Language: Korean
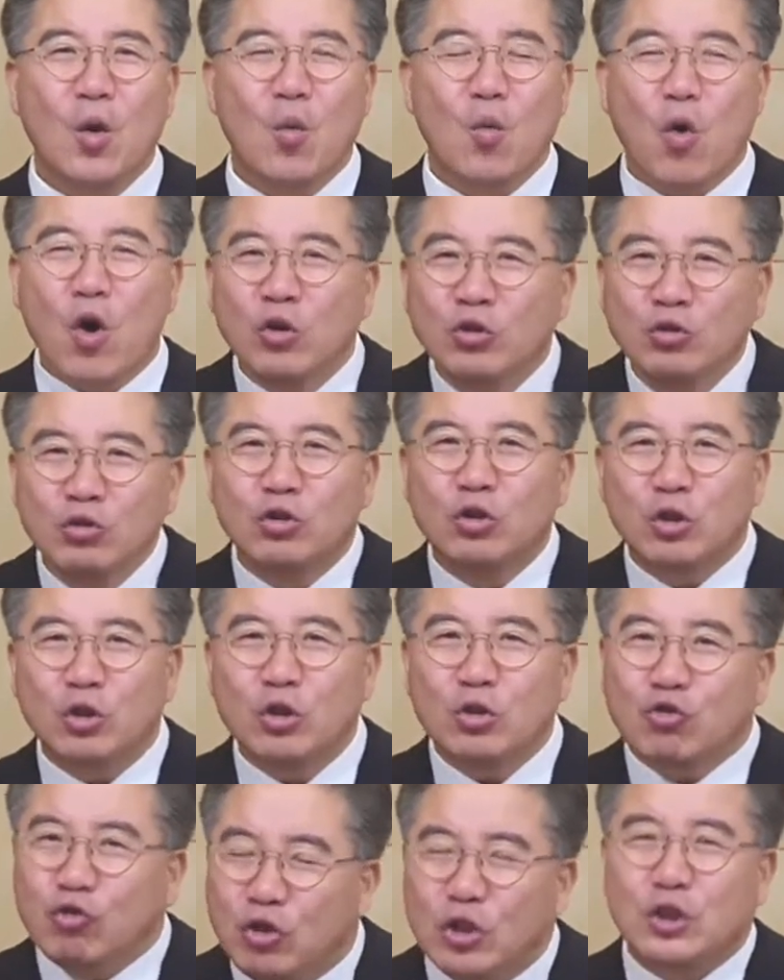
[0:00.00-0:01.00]

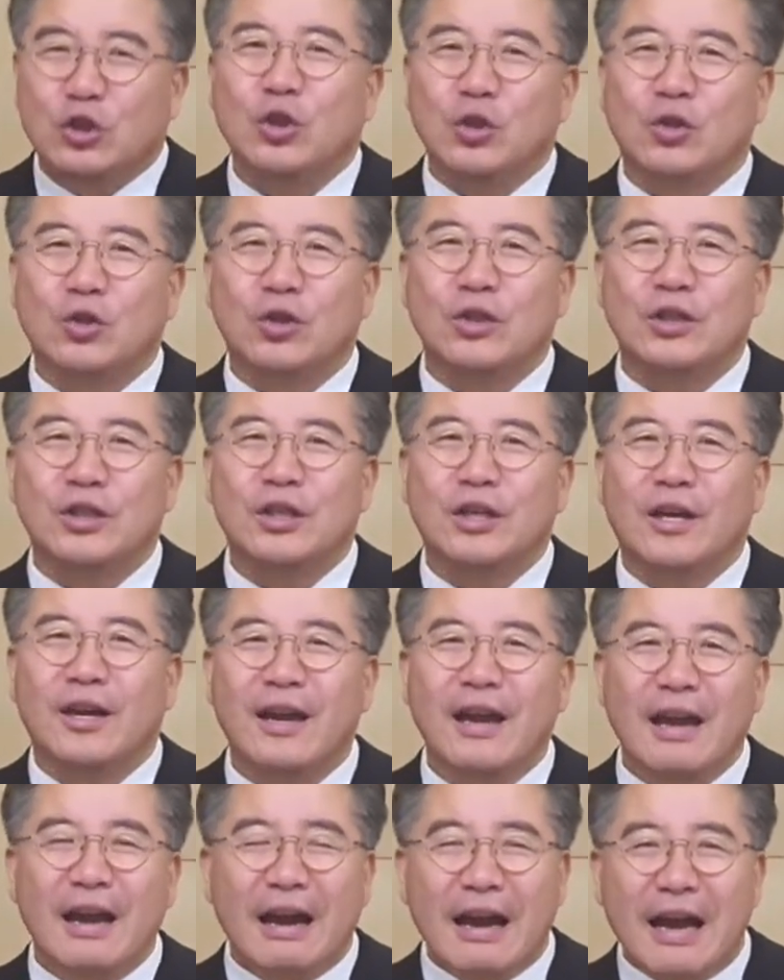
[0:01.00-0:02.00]
원수를
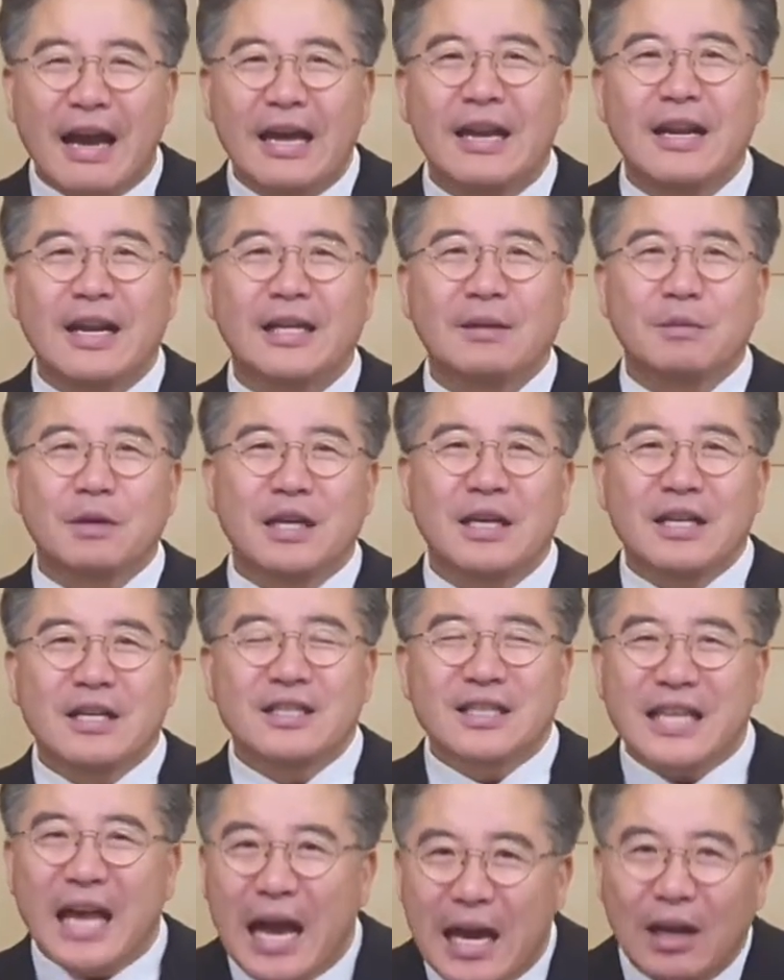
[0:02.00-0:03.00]
뒤쫓듯이 하나님이
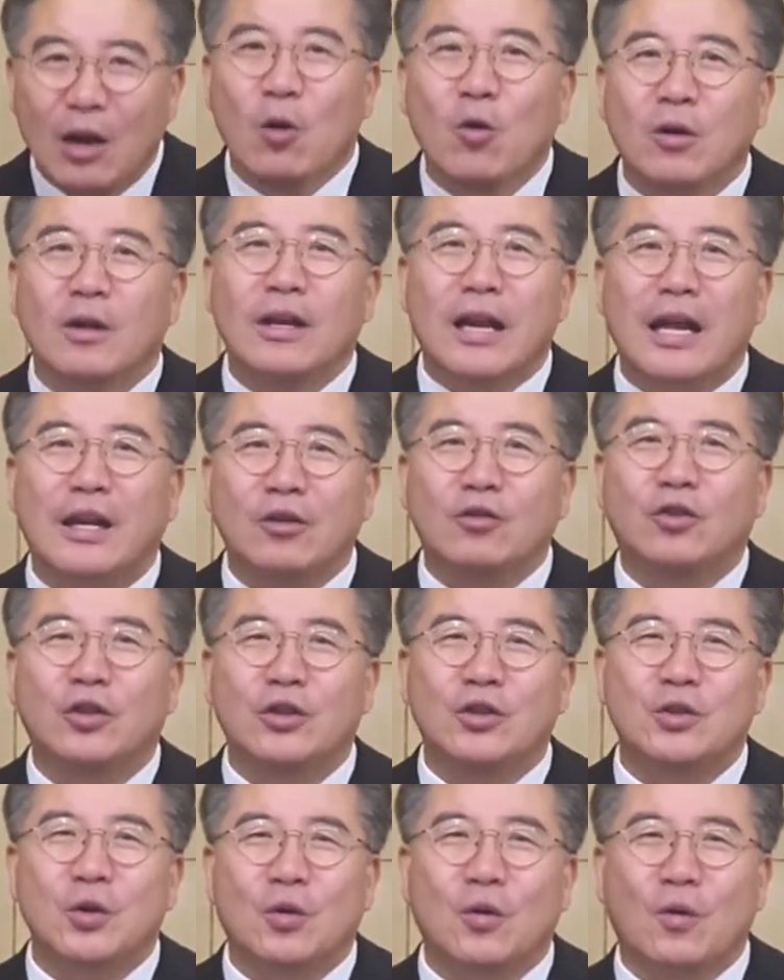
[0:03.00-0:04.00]
사랑으로 나를
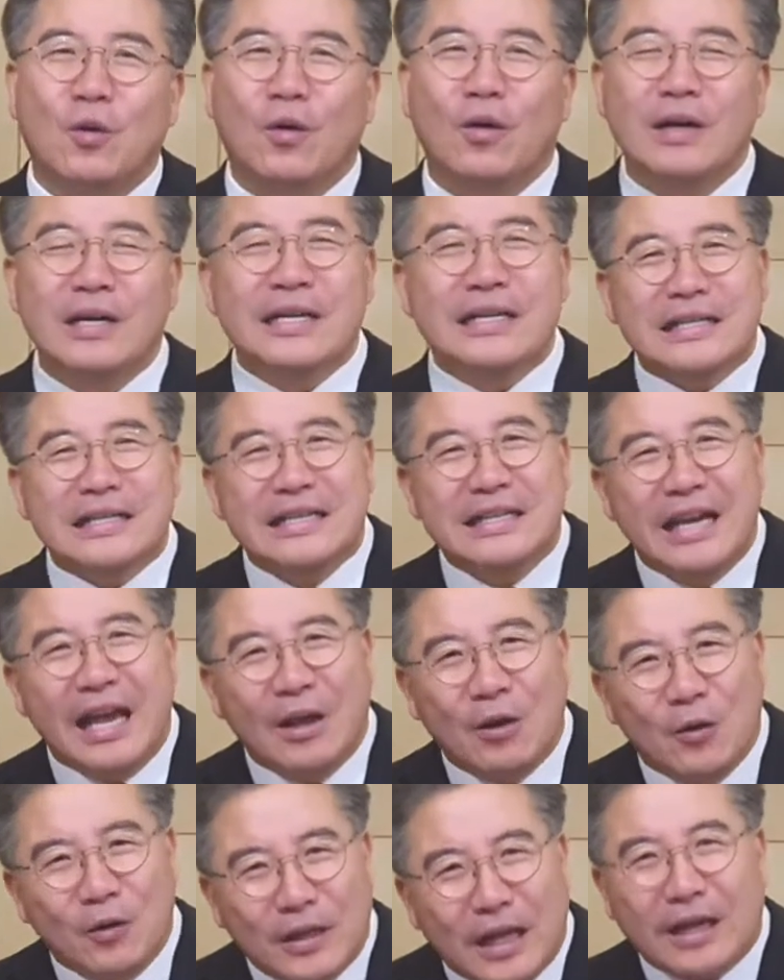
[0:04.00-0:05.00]
뒤쫓고
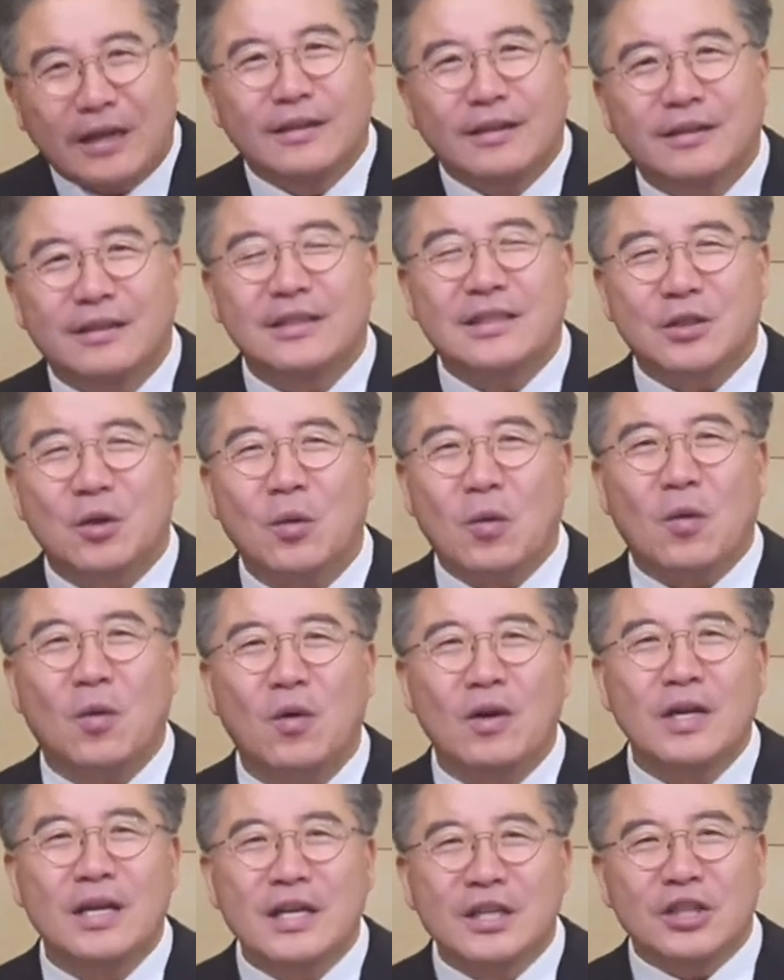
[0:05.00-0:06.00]
은혜로 나를
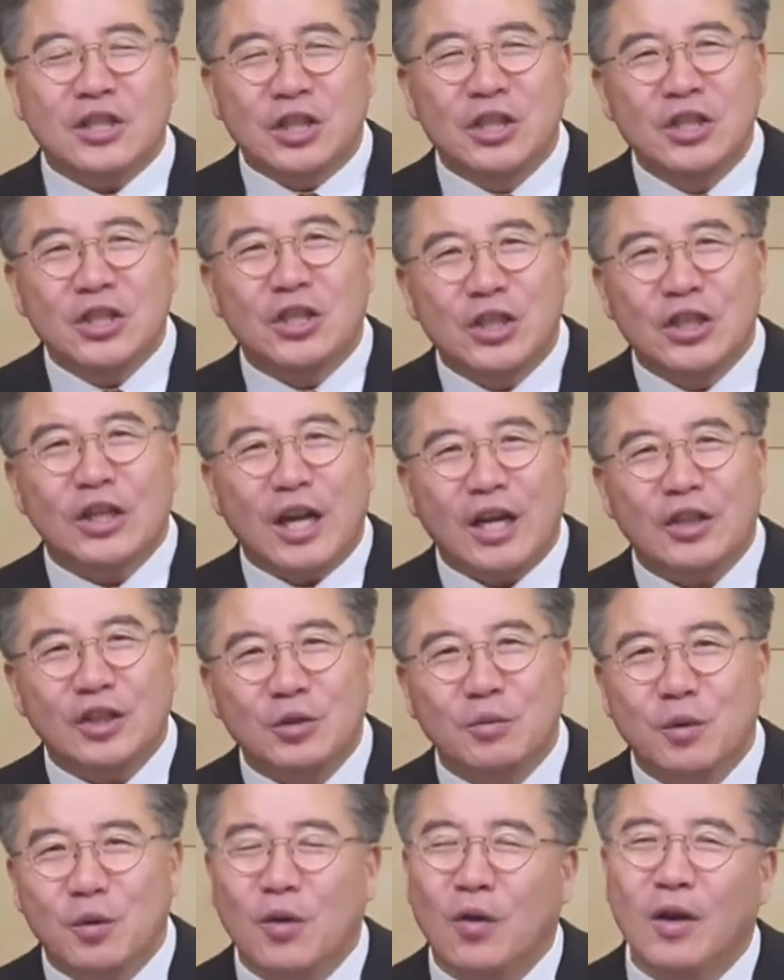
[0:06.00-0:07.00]
뒤쫓고
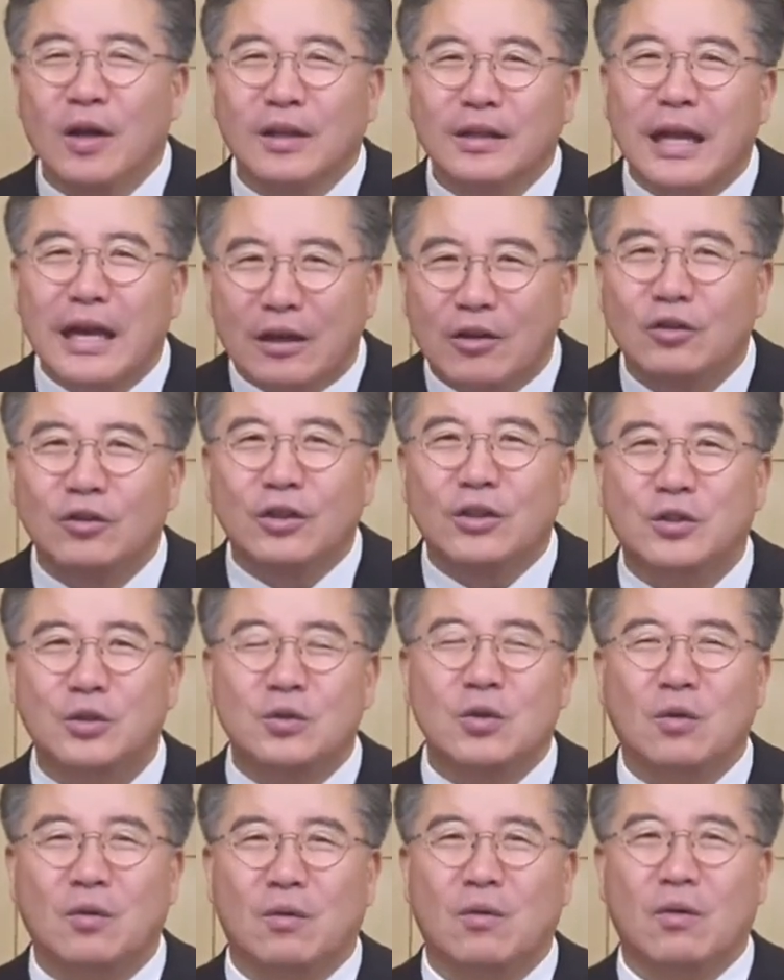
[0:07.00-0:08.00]
신실하심으로 나를
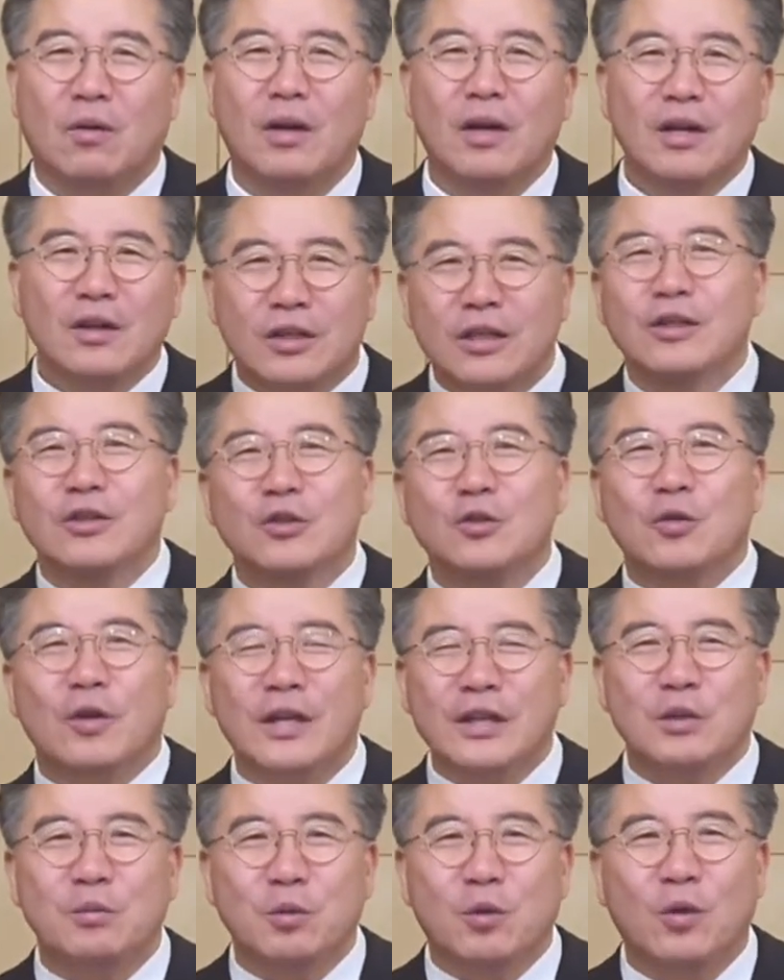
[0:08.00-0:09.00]
뒤쫓고
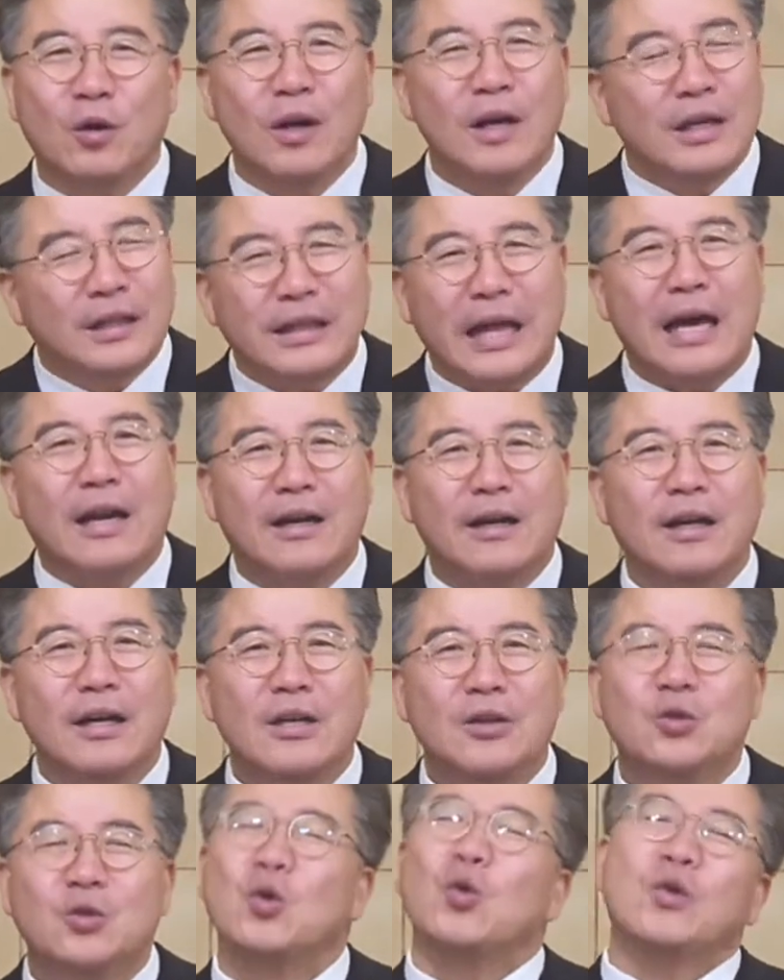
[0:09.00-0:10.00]
극률하심으로
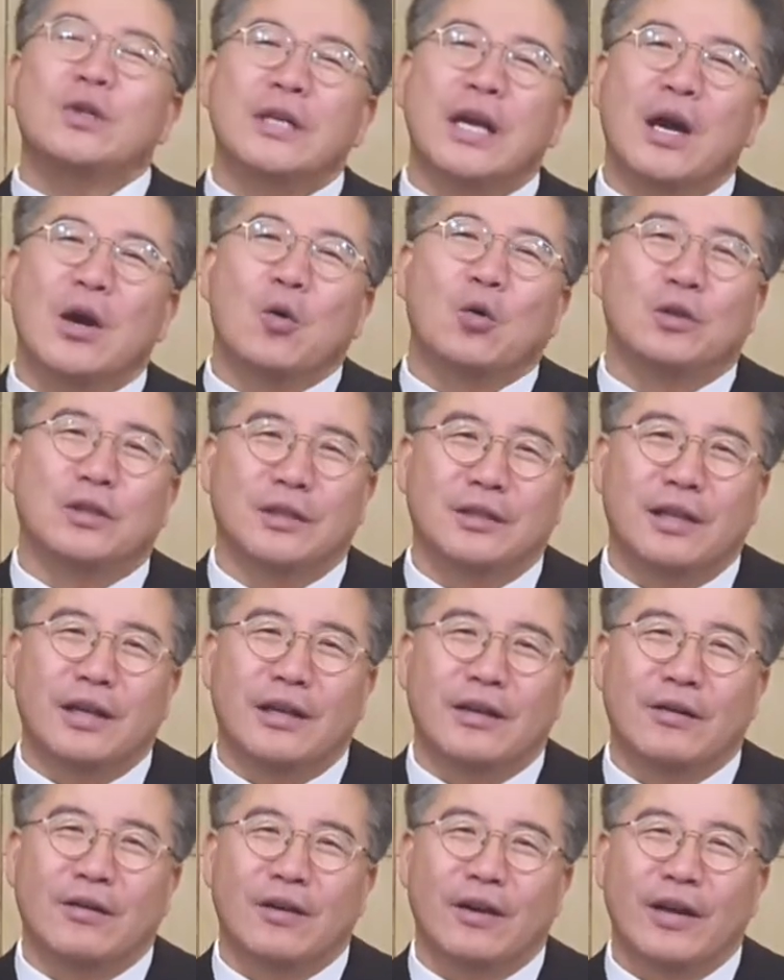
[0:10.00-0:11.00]
나를
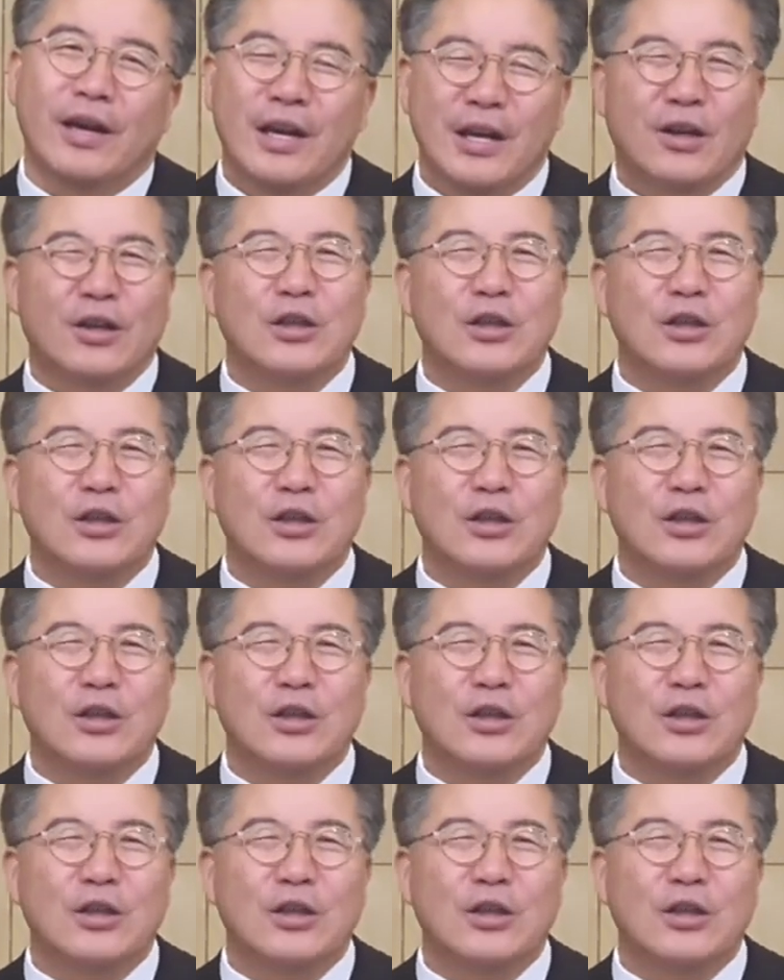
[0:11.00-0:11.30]
쫓아오신다는 거예요.